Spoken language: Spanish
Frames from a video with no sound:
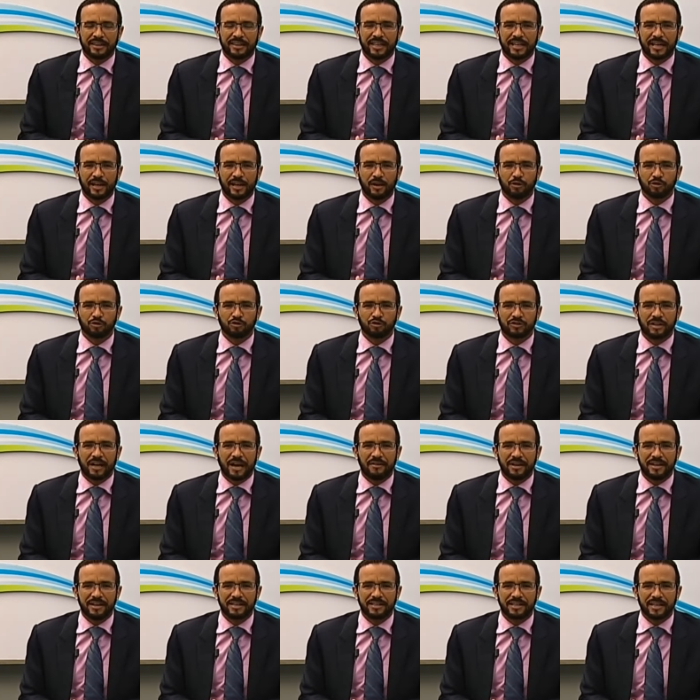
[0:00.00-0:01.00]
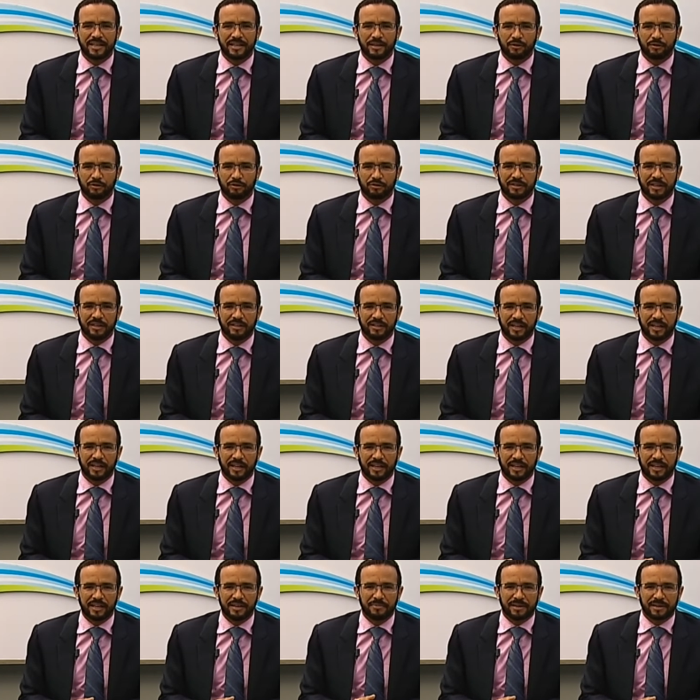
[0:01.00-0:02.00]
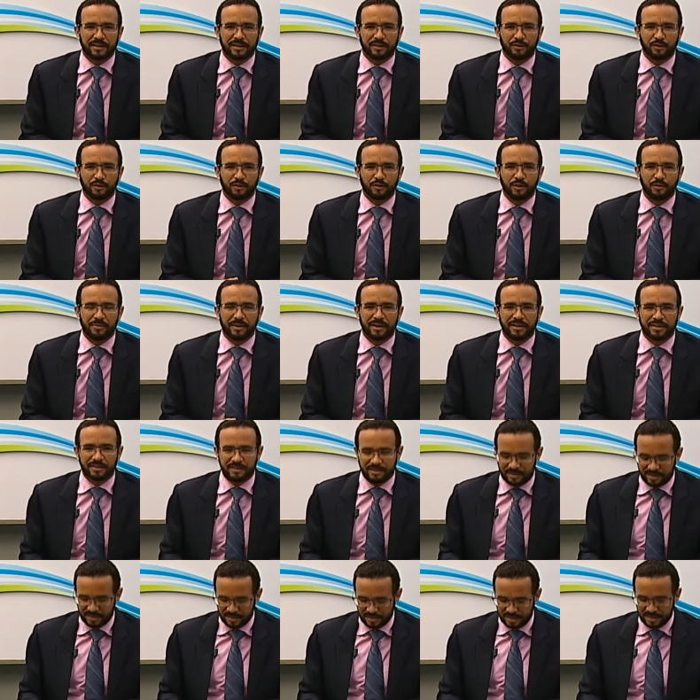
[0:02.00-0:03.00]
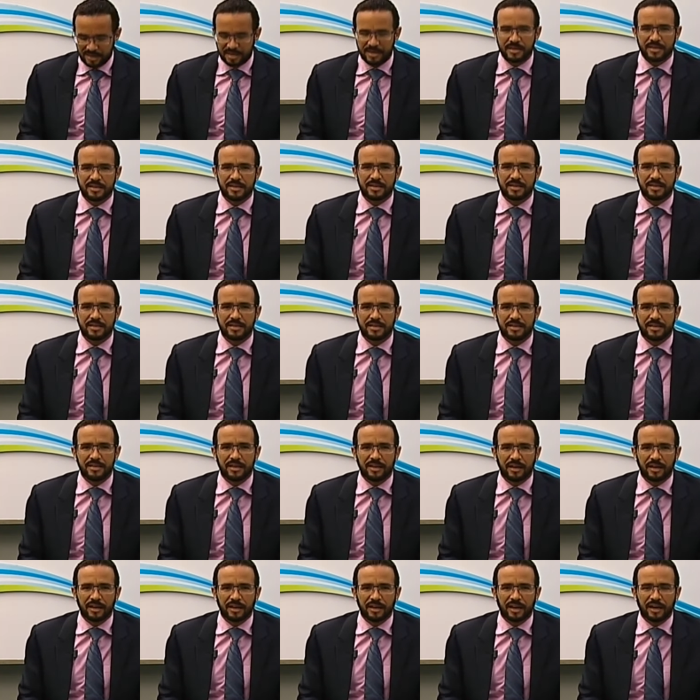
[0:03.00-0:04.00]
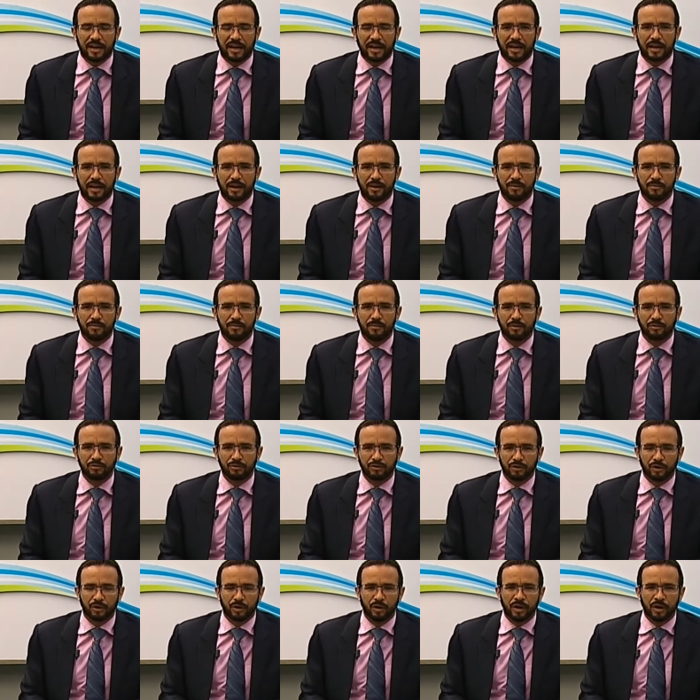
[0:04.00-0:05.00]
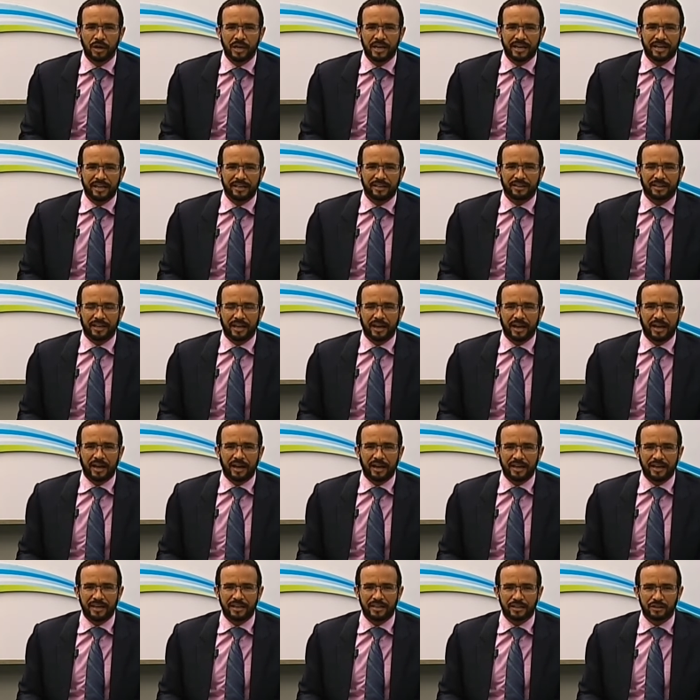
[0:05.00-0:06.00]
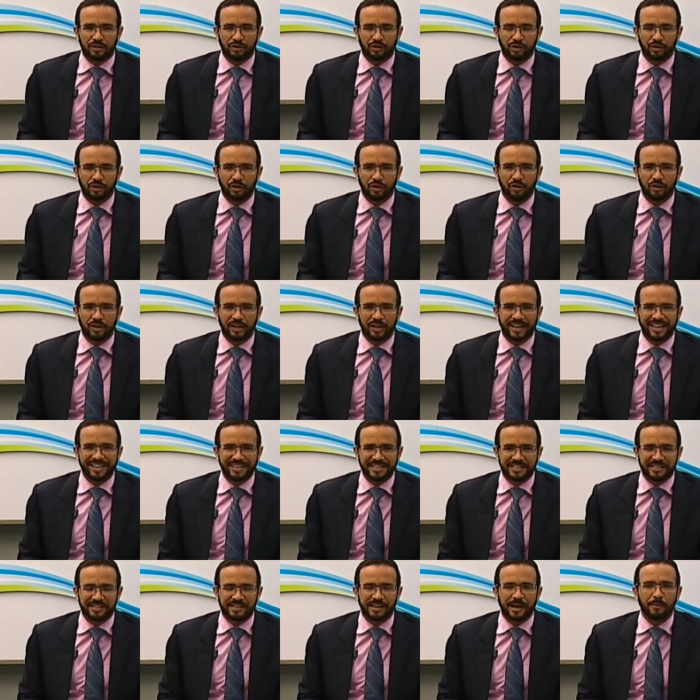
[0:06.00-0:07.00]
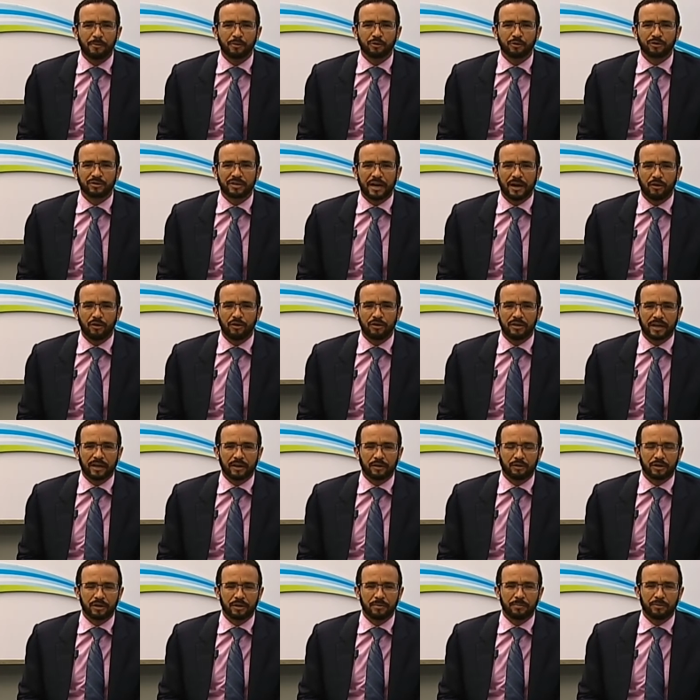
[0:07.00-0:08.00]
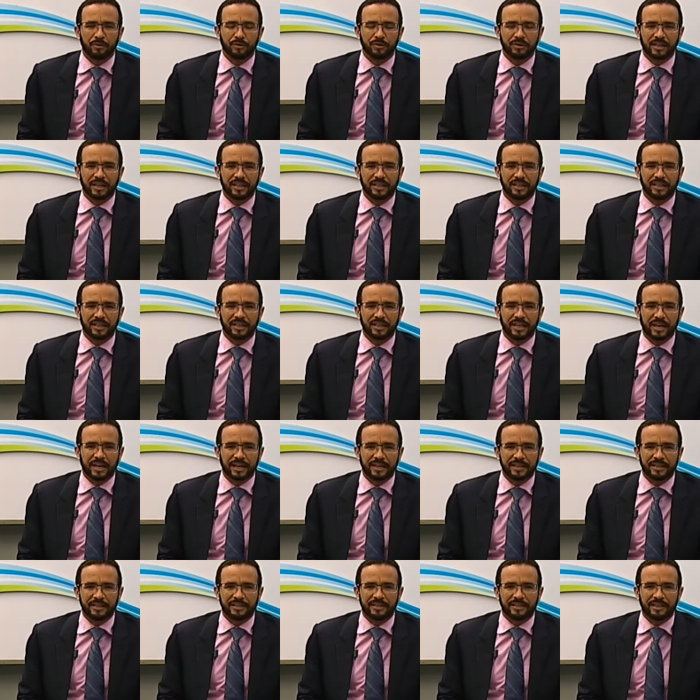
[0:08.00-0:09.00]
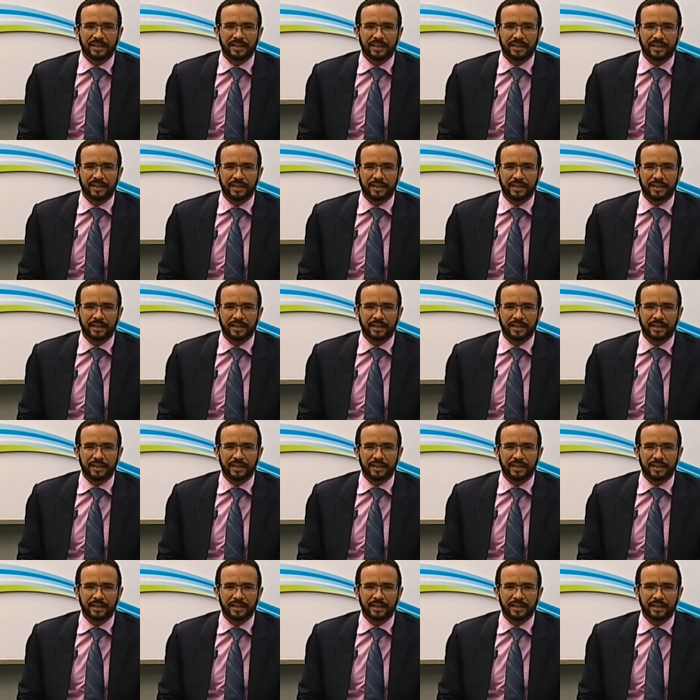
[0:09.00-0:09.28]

de los Caballeros, desde aquí para todo el país y el mundo. Esta edición que iniciamos ahora correspondiente a este